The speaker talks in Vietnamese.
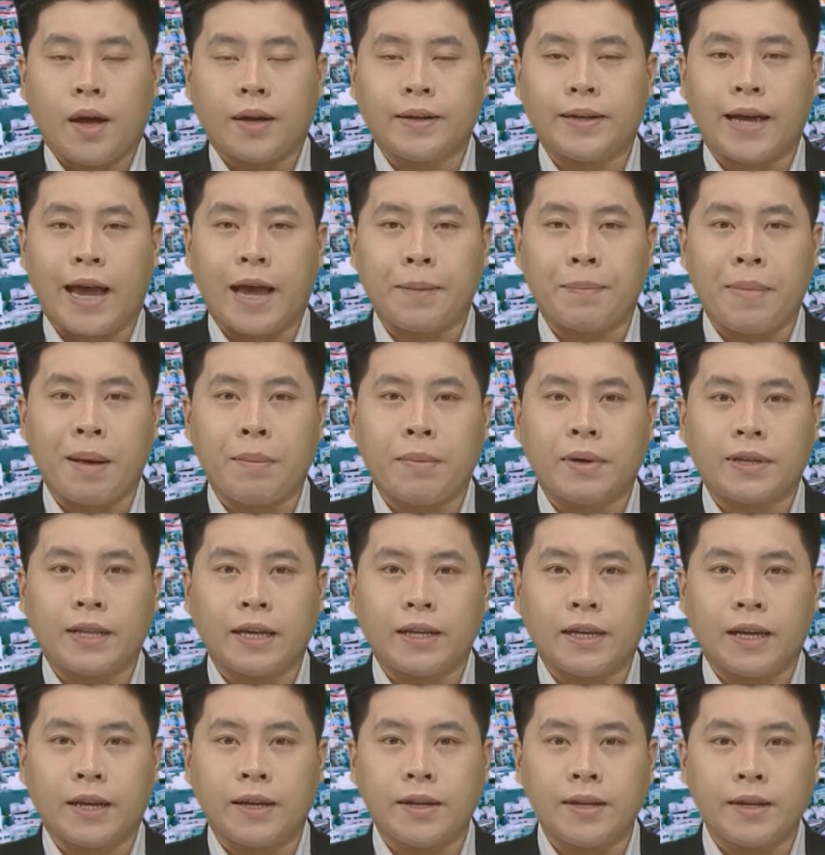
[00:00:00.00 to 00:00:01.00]
Ngày ba mươi
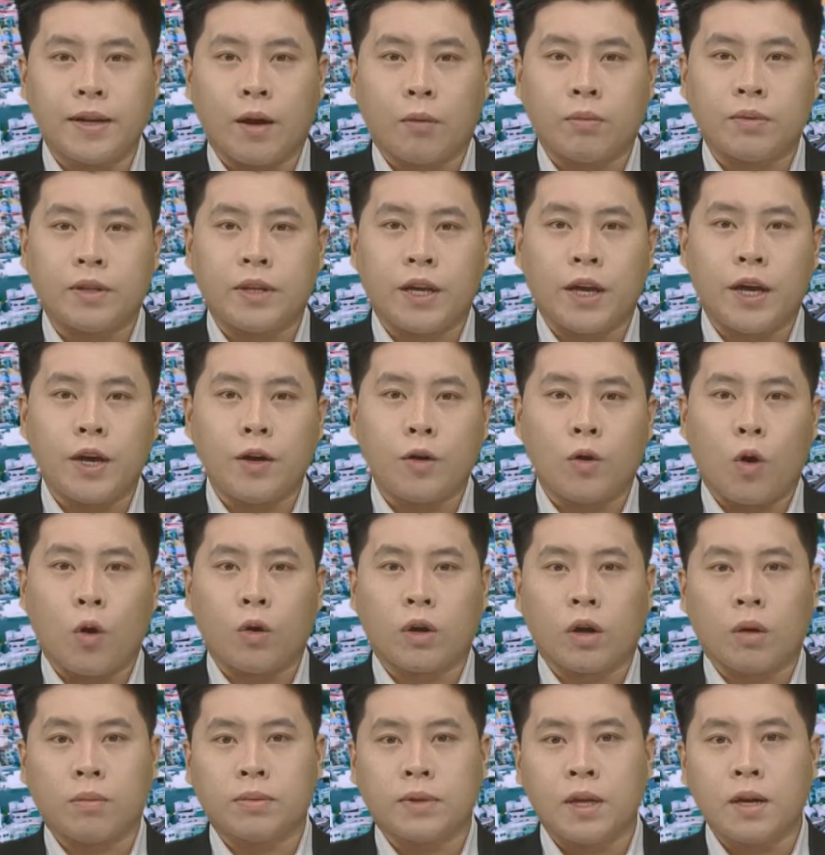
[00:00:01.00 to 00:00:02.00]
tháng chín, đồng chí
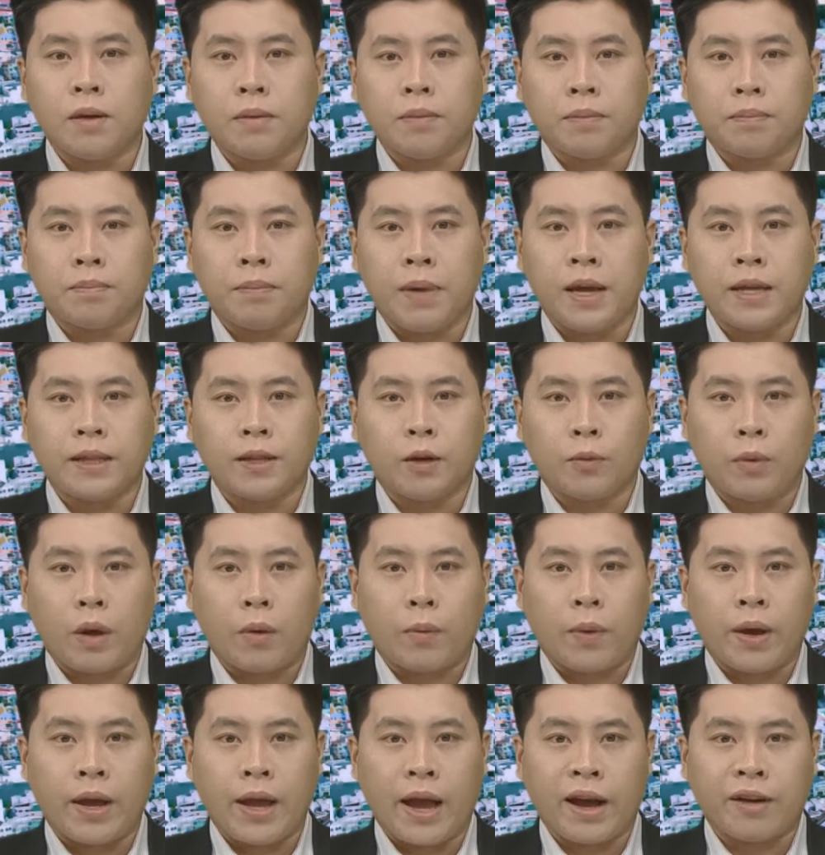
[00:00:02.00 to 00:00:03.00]
Ngô Công Thức, Bí thư
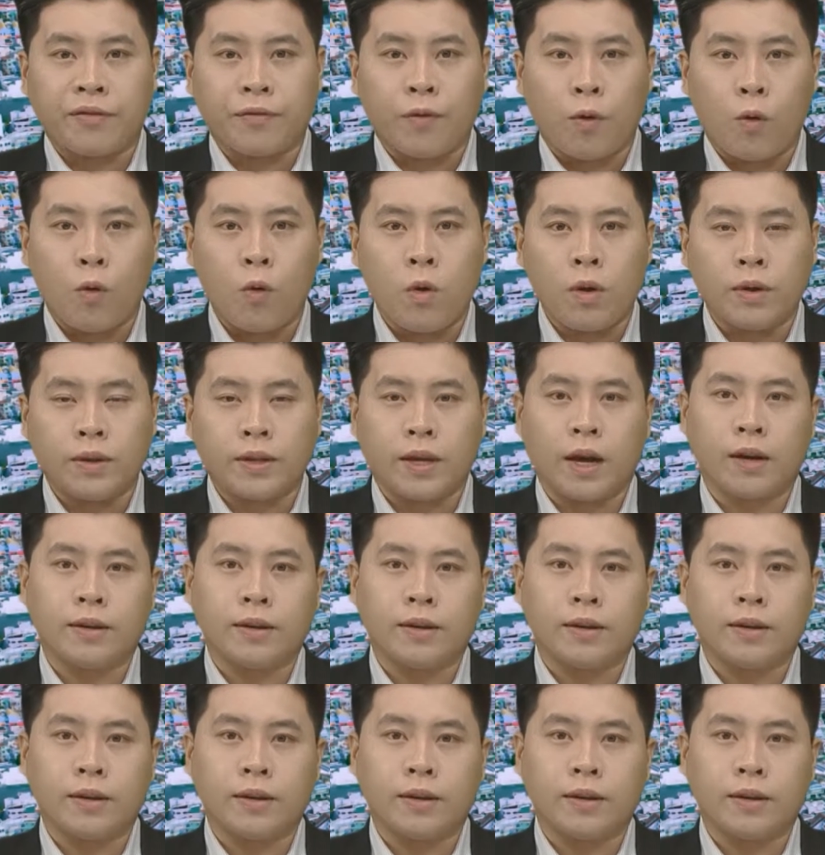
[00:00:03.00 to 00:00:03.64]
huyện ủy An Phú,